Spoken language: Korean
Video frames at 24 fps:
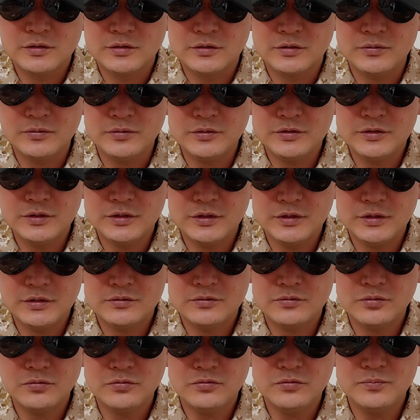그리고 이제
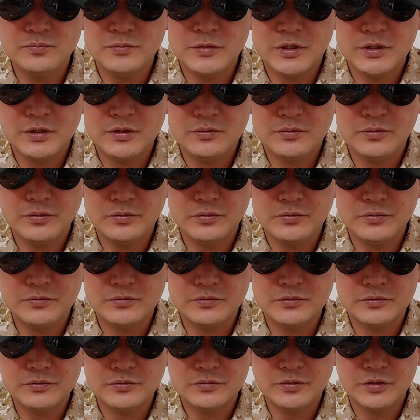초군반
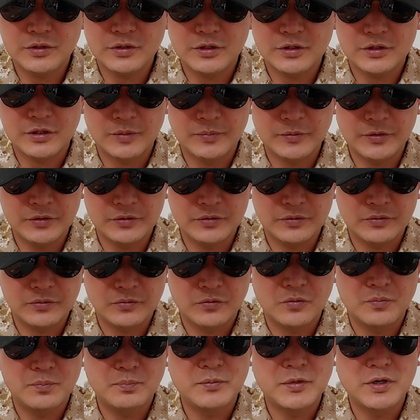교육을 수료하게 되면
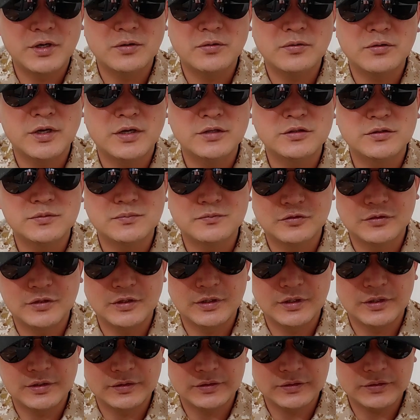곧바로 야전
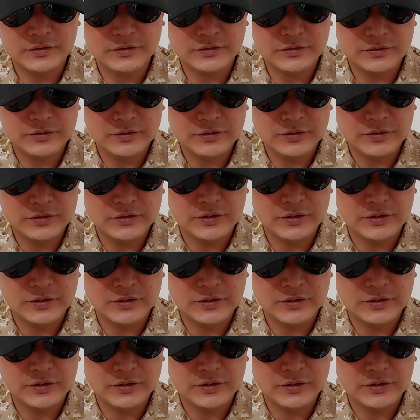부대에서